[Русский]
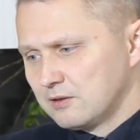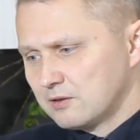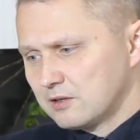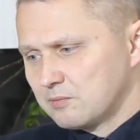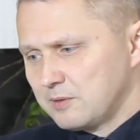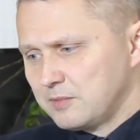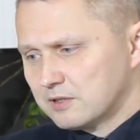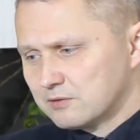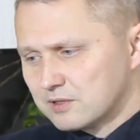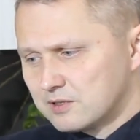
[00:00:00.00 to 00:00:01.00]
Но этот
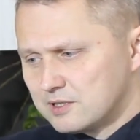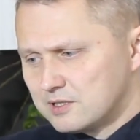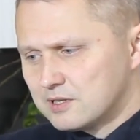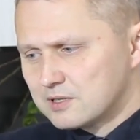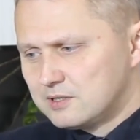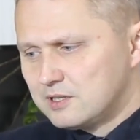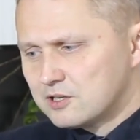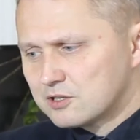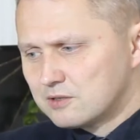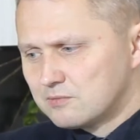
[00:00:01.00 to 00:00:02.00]
момент вот с
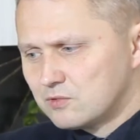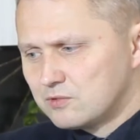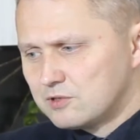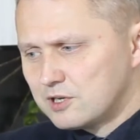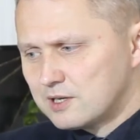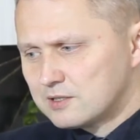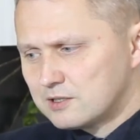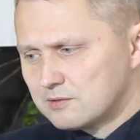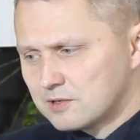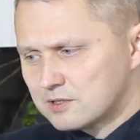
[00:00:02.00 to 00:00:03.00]
сердечным
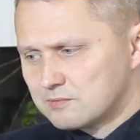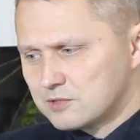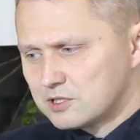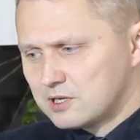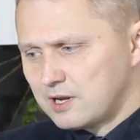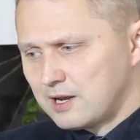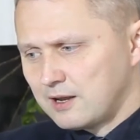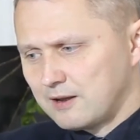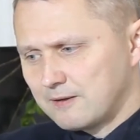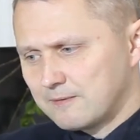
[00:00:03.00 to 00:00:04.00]
участием
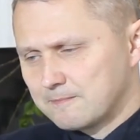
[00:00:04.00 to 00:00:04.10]
размышляя –